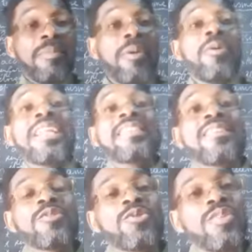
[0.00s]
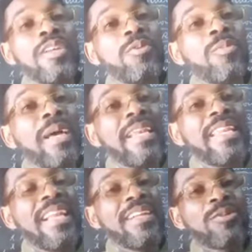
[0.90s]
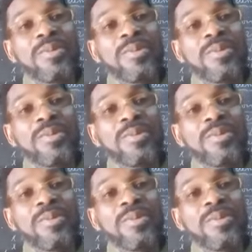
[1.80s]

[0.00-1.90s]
mais on a sanctionné le Mali, là,